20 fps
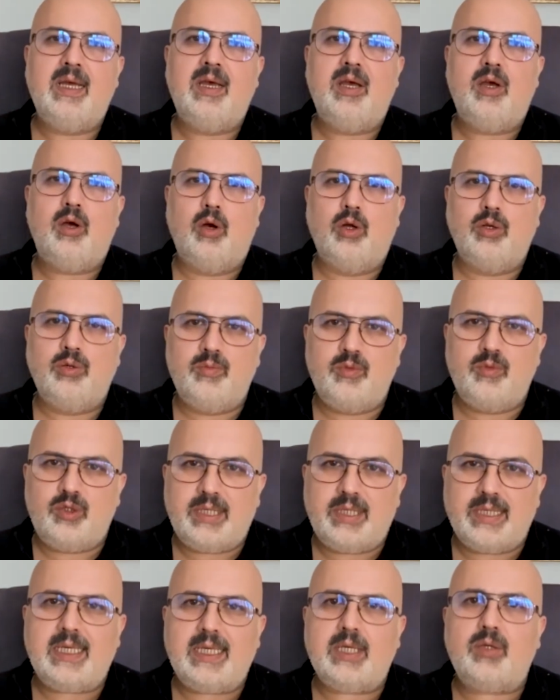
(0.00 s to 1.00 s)

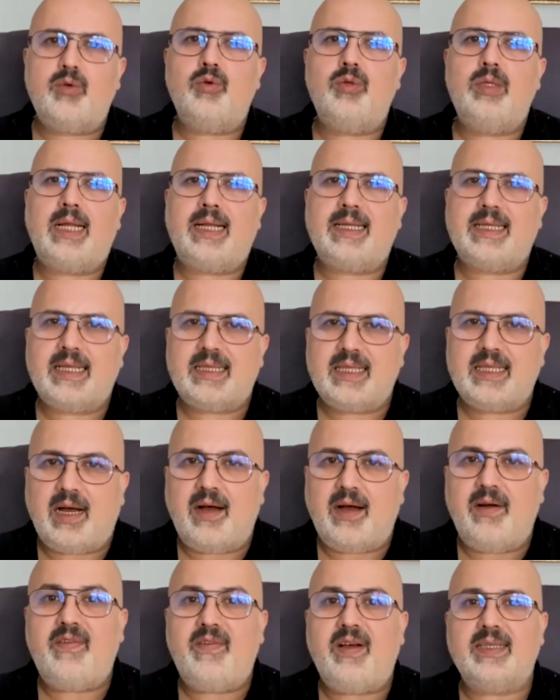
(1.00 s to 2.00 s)
önümüzdeki günlerde
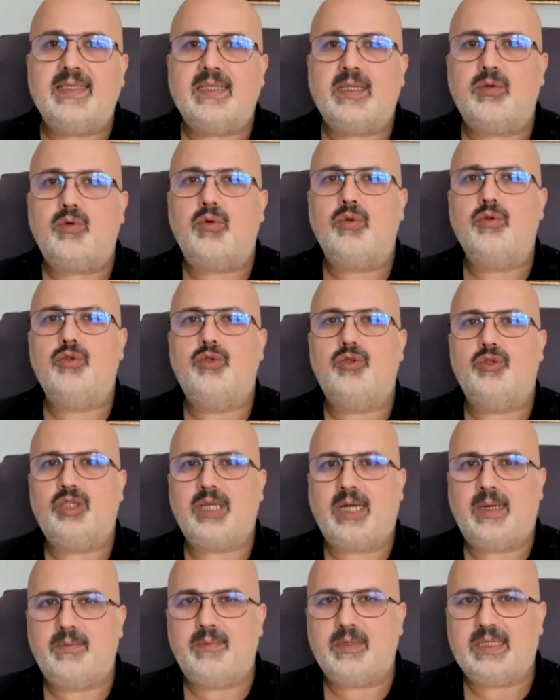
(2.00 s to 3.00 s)
daha fazla
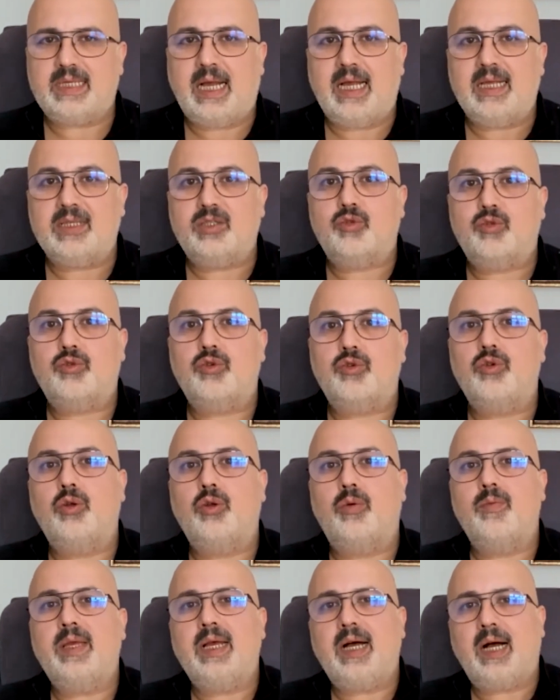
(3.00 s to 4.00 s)
konuşacağımız
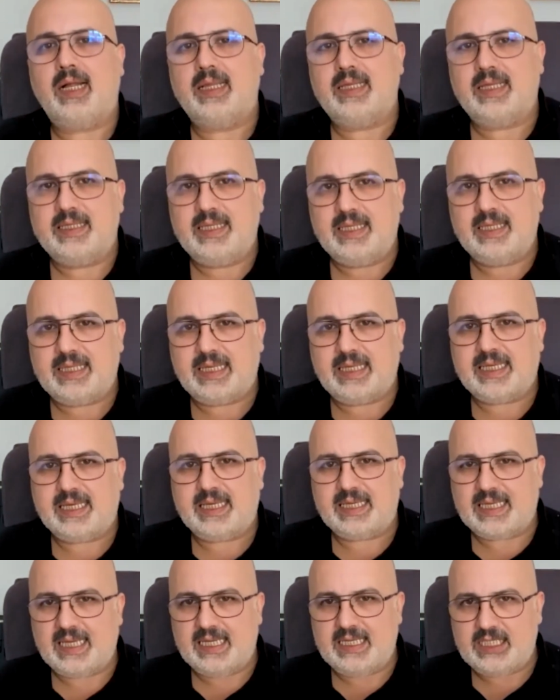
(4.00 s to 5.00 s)
astronomi alanındaki
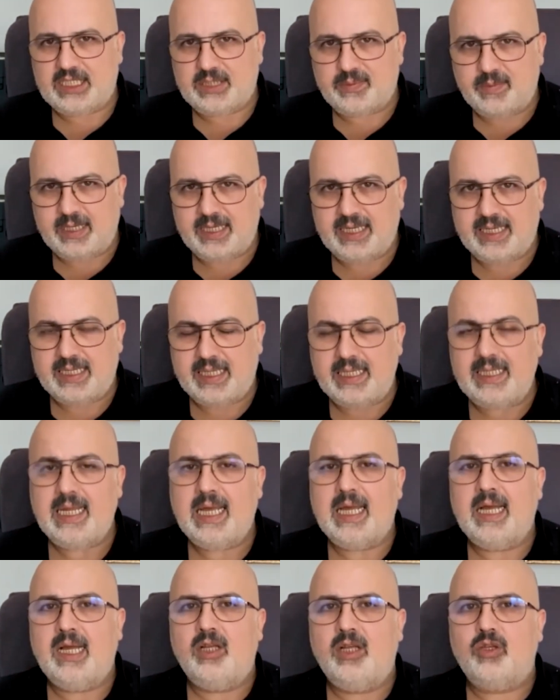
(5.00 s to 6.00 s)
gelişmelerin
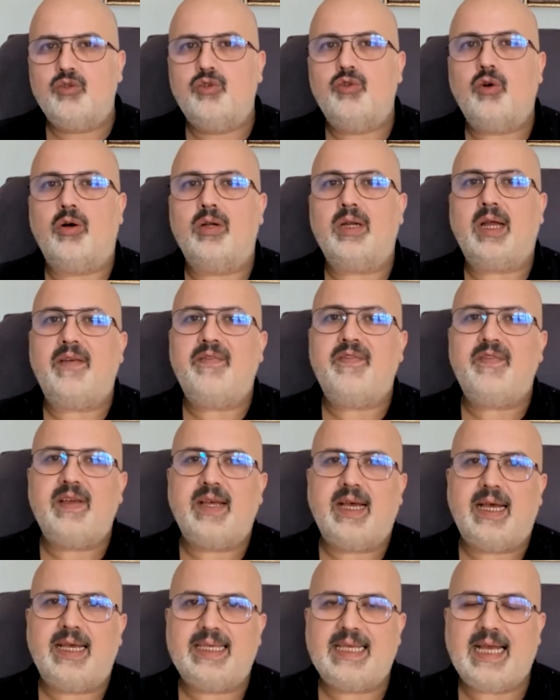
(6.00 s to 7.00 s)

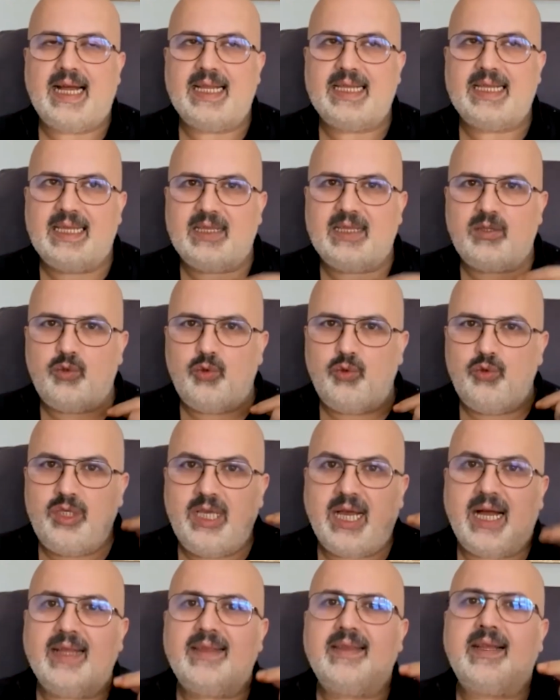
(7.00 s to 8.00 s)
coğrafya yani
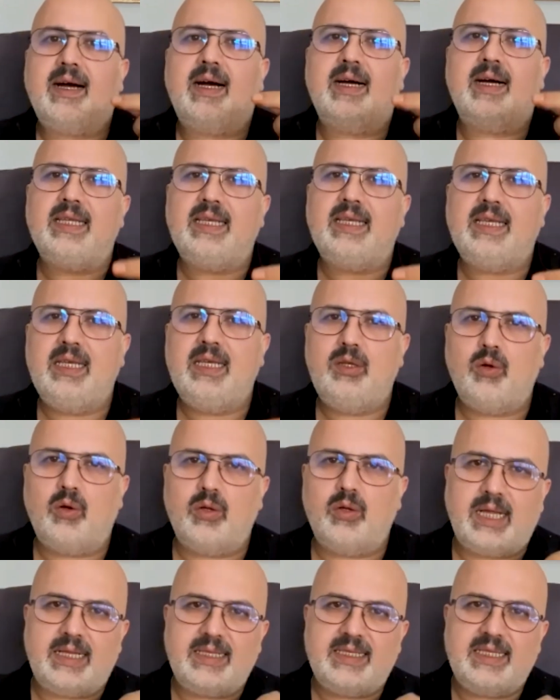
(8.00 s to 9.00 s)
dünya tarihiyle
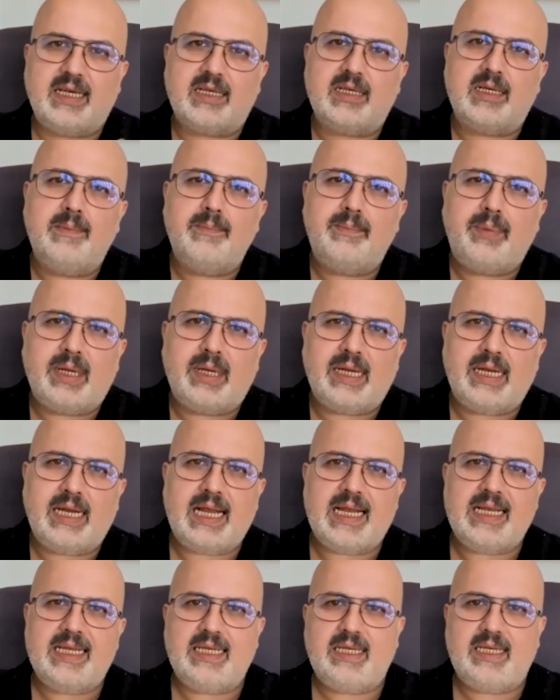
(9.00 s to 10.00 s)
olan yakın
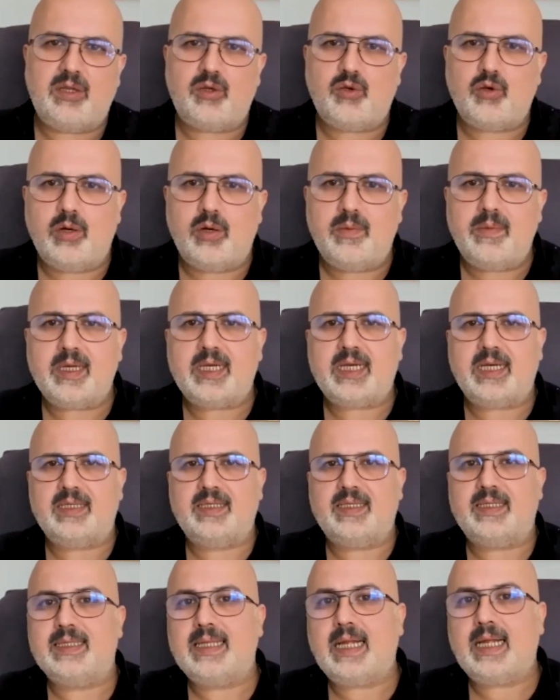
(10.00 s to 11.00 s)
paralelliğini görmek
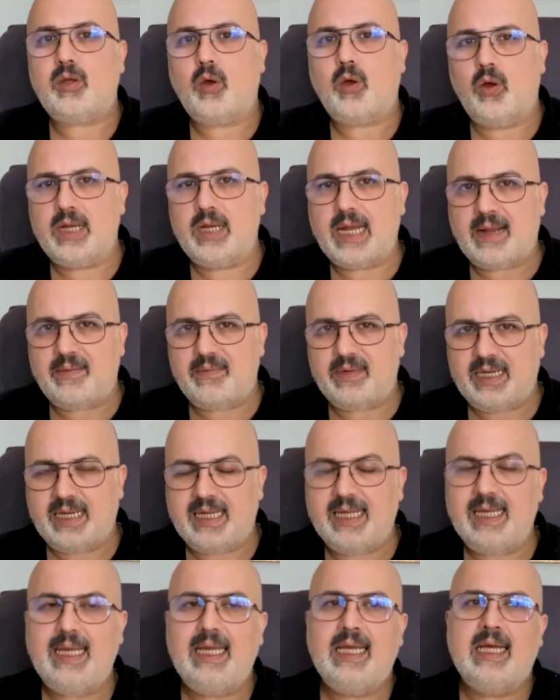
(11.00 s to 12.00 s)
açısından
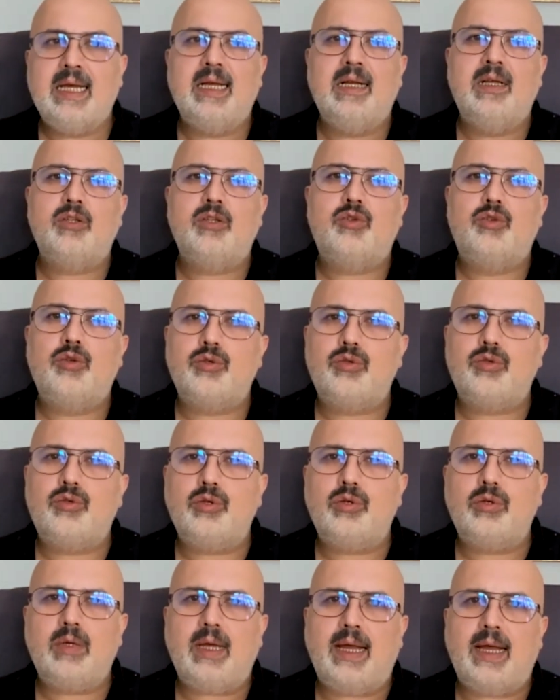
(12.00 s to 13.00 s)
önemli.
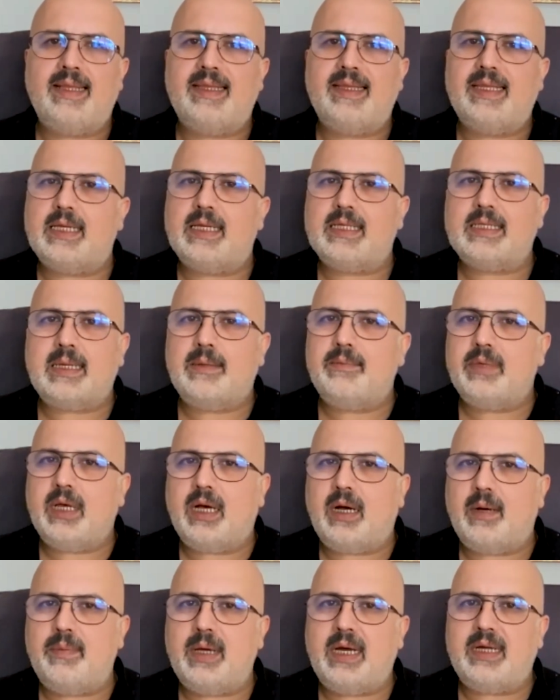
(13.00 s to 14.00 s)
Çünkü enteresan bir
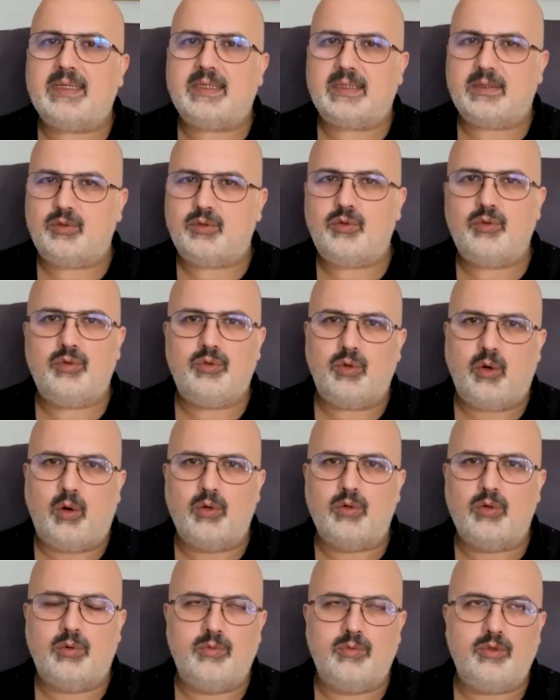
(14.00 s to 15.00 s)
haber dün
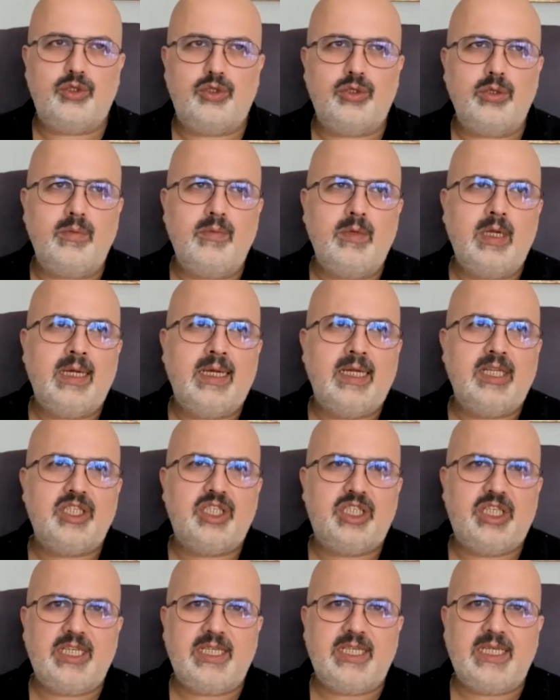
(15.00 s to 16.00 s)
okumuştum.
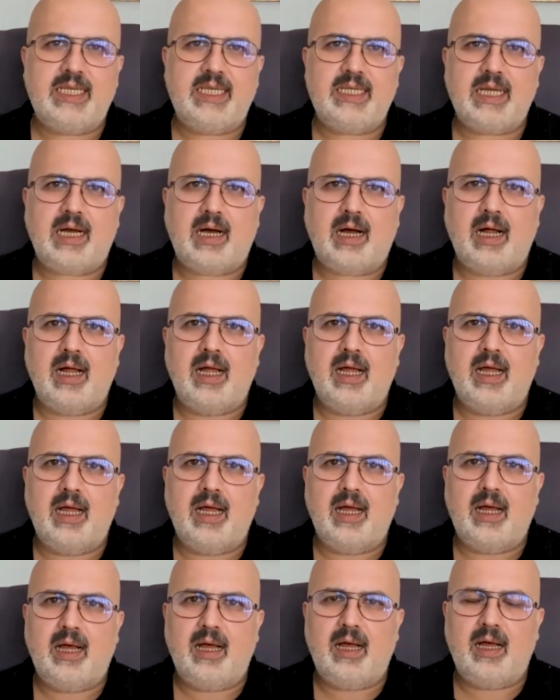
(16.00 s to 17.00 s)
Çin'in
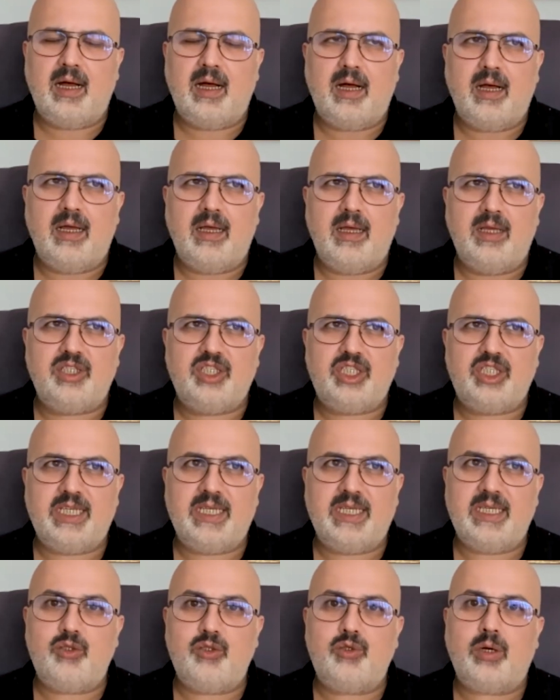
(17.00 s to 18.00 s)
e,
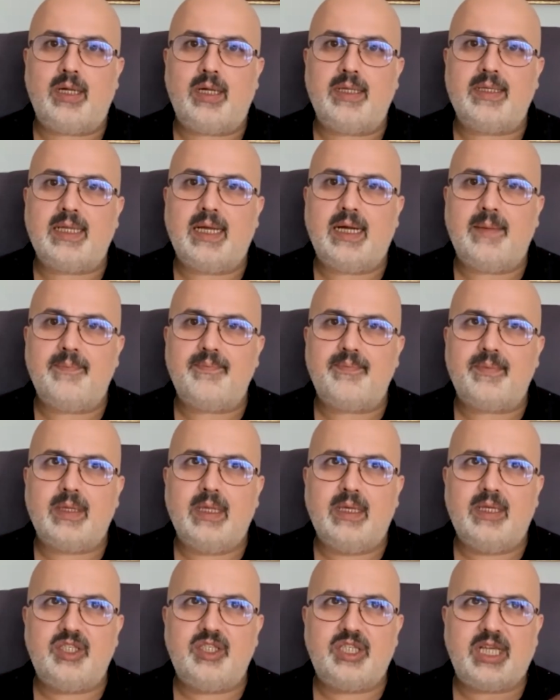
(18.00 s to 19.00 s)
Çin'in şu anda
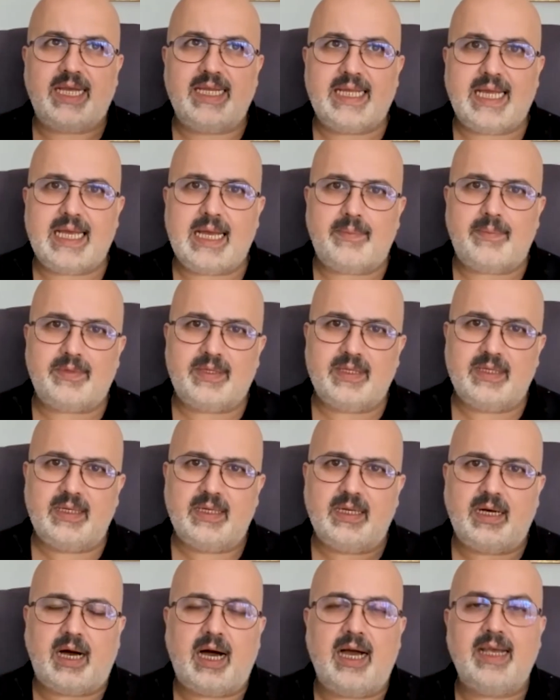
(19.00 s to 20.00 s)
şeyde
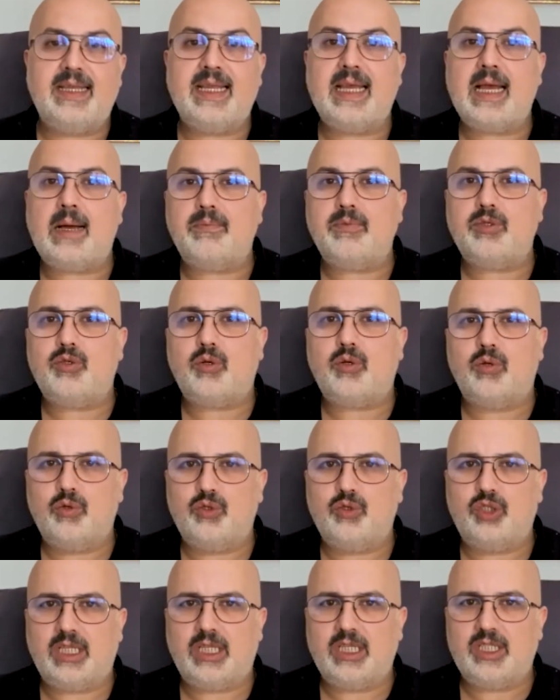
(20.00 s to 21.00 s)
yaptığı, ayda yapmış olduğu
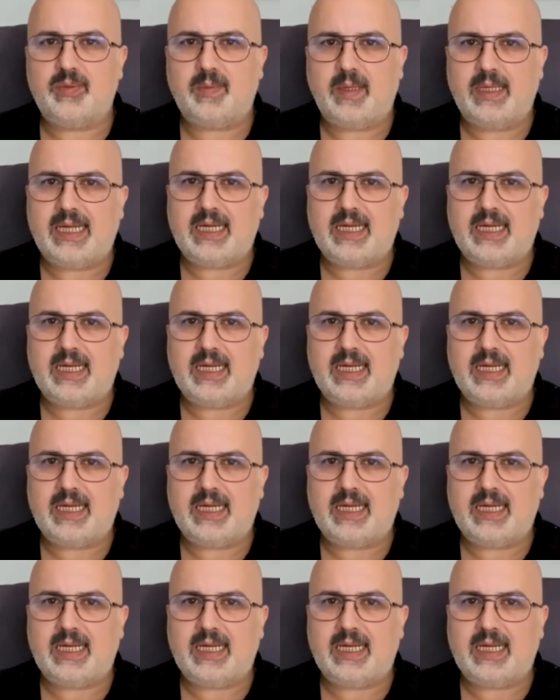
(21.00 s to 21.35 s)
çalışmalar